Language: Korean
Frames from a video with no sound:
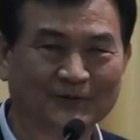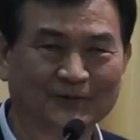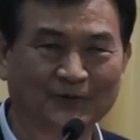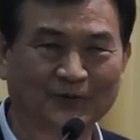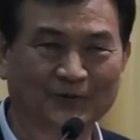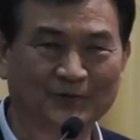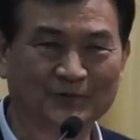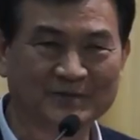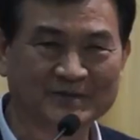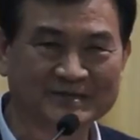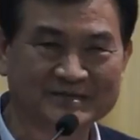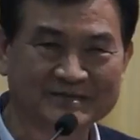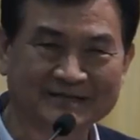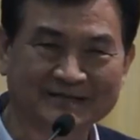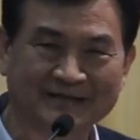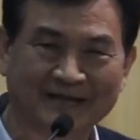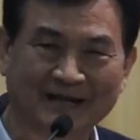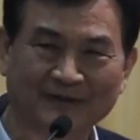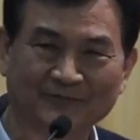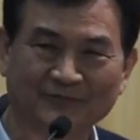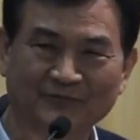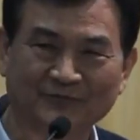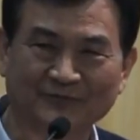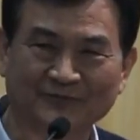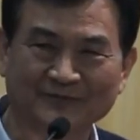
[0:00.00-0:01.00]
또는
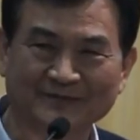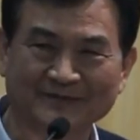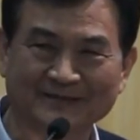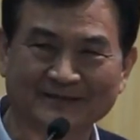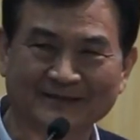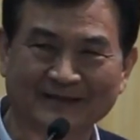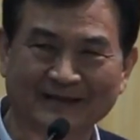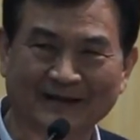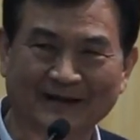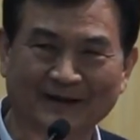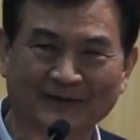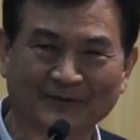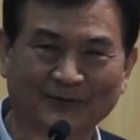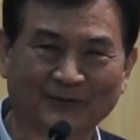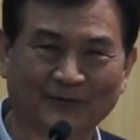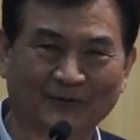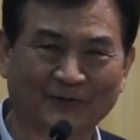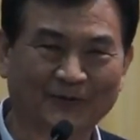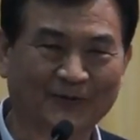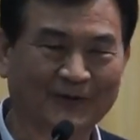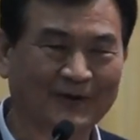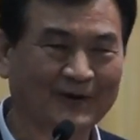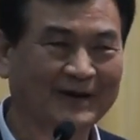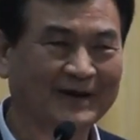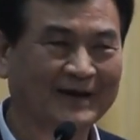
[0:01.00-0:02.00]
미진한 부분이
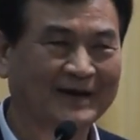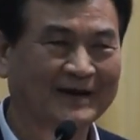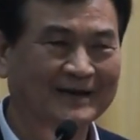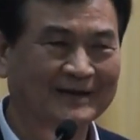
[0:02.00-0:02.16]
있더라도